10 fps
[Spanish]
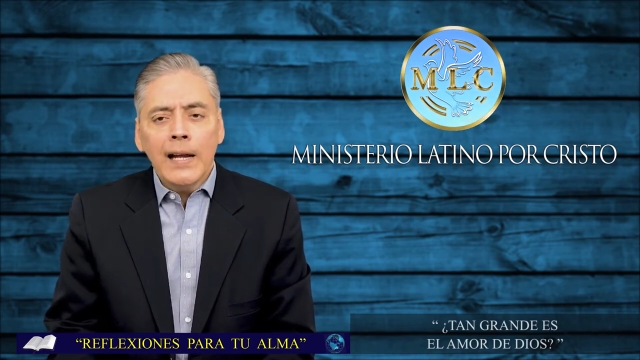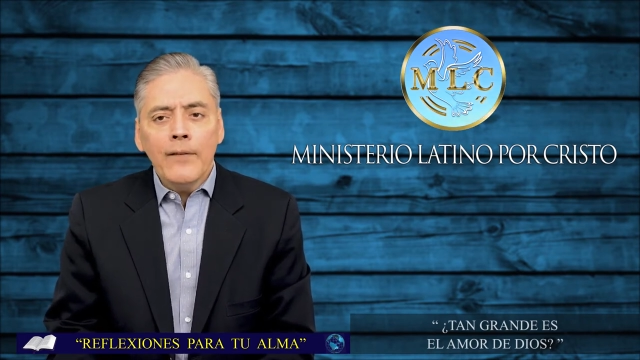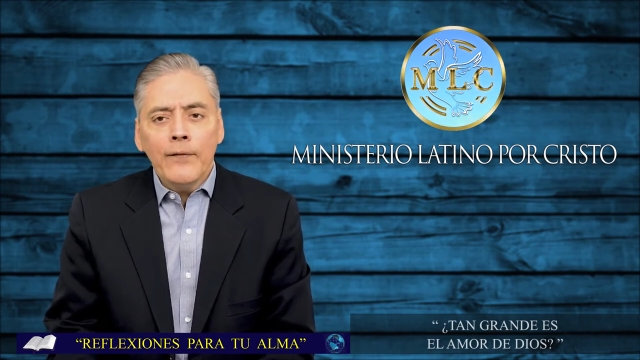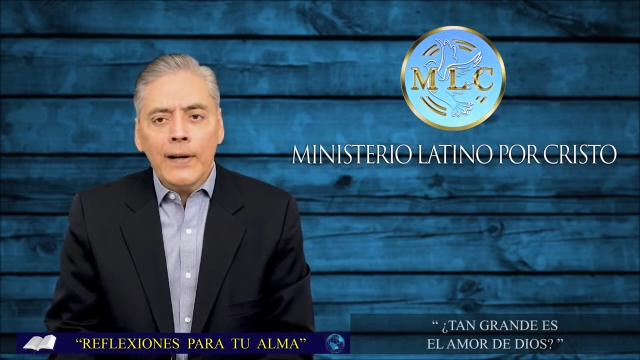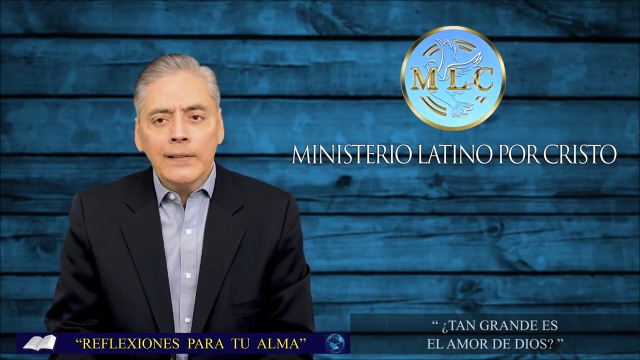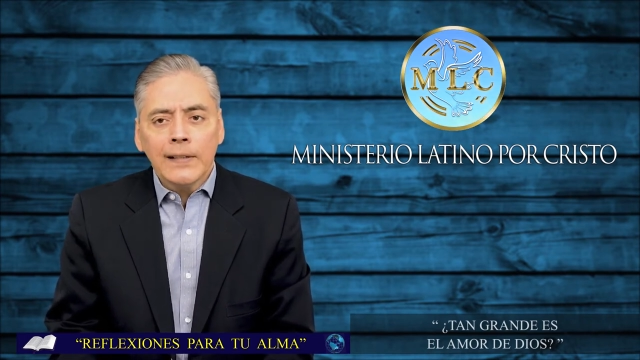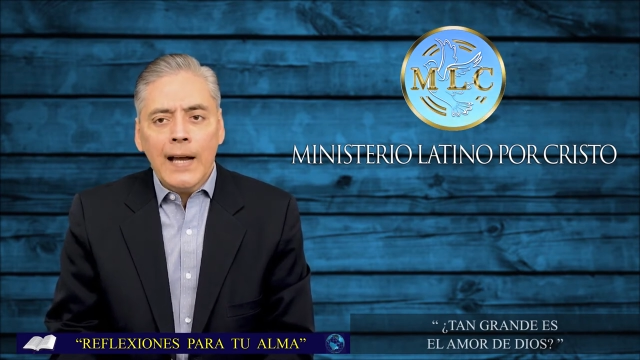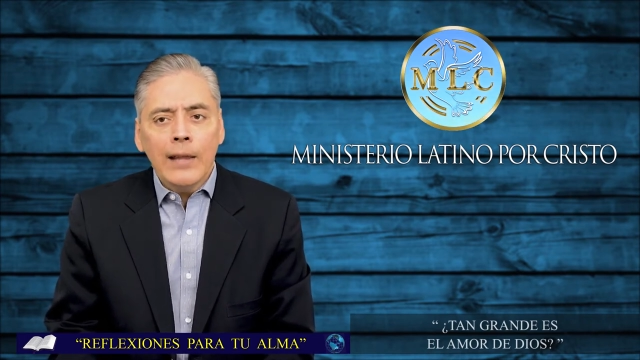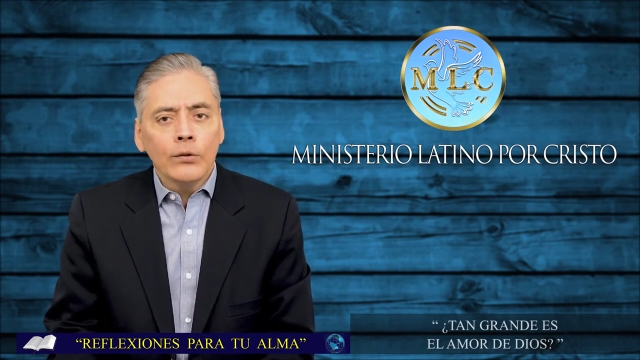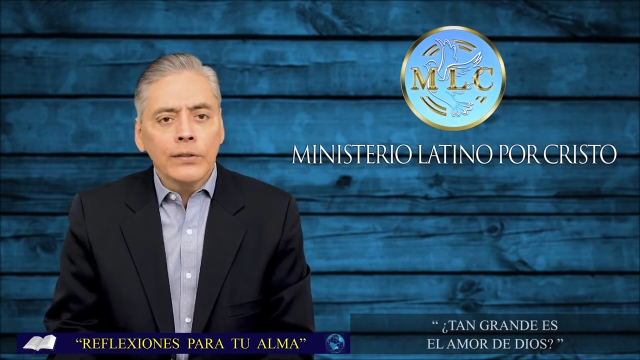
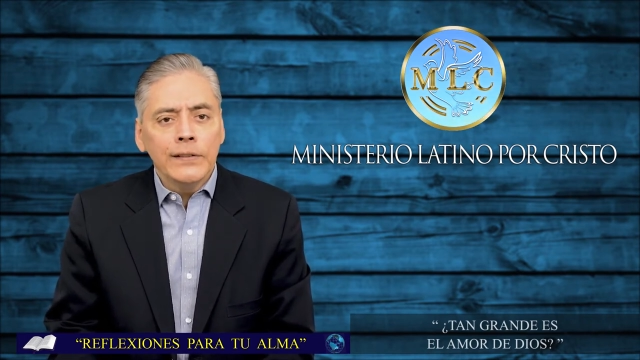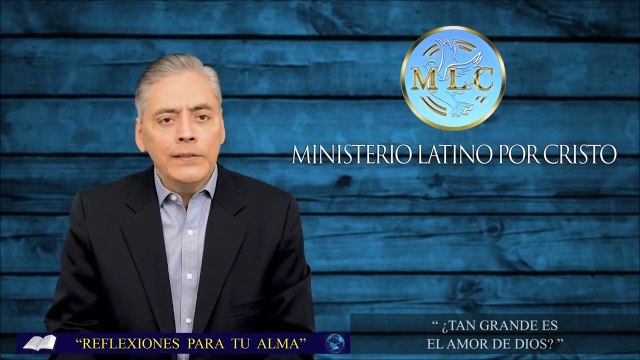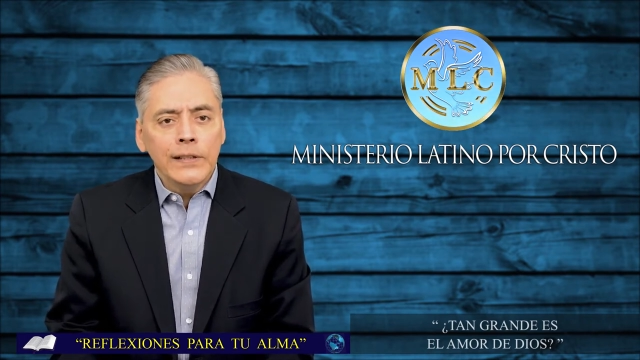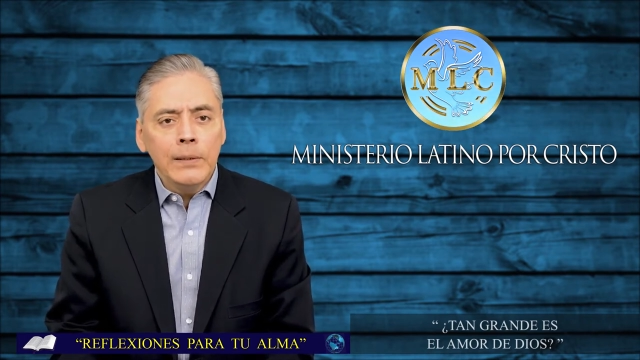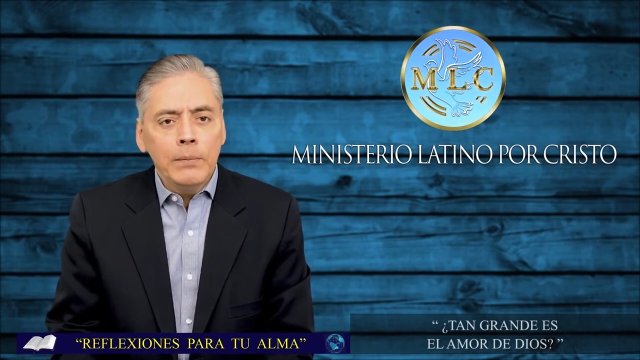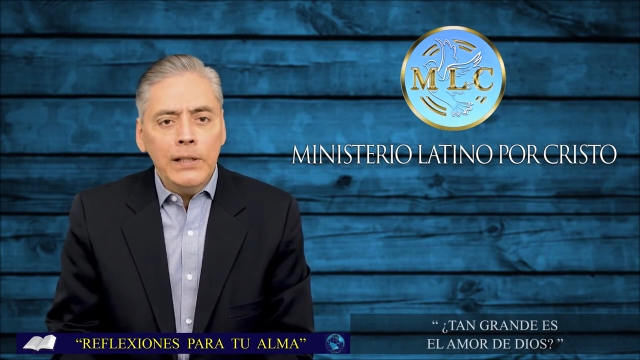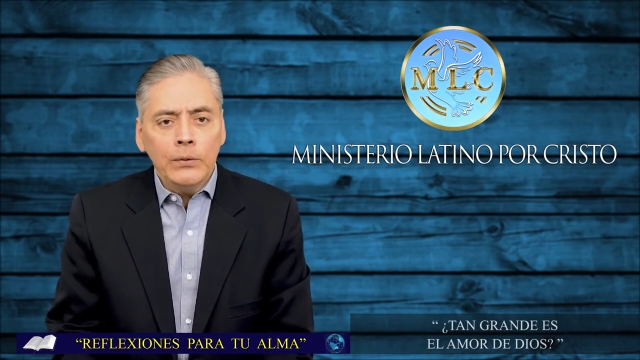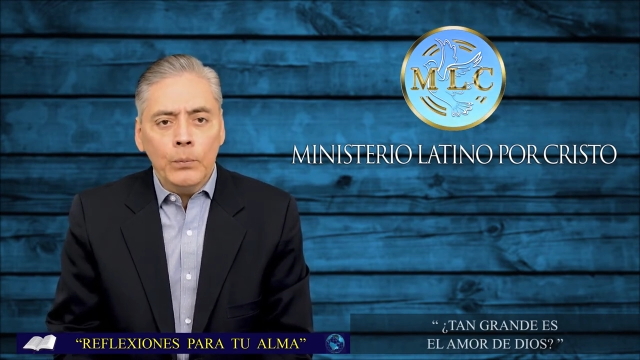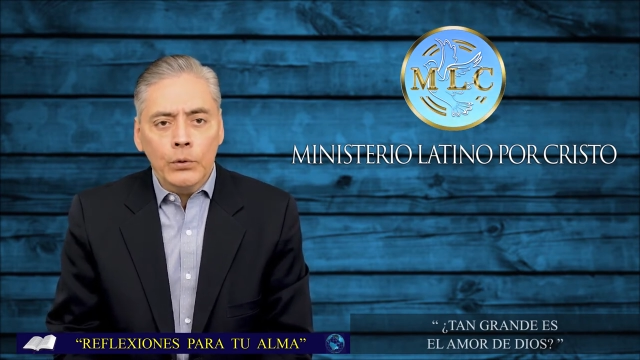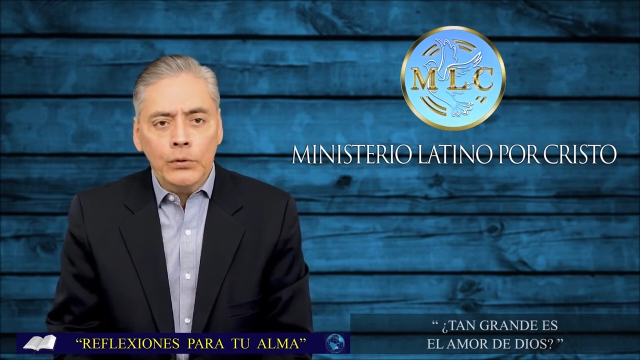enfrascados en sí
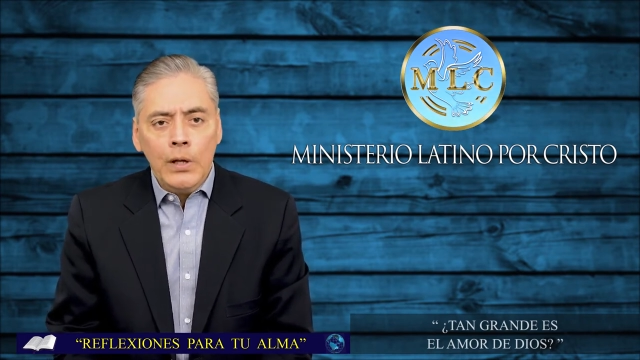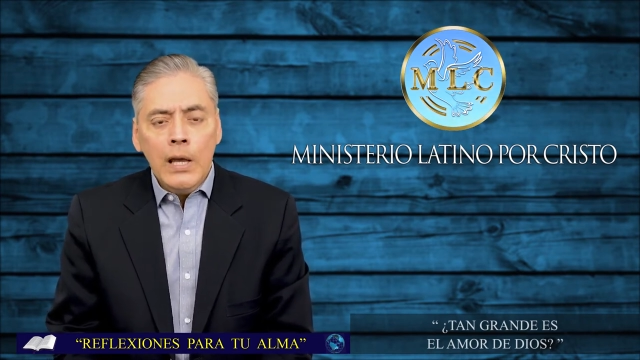mismos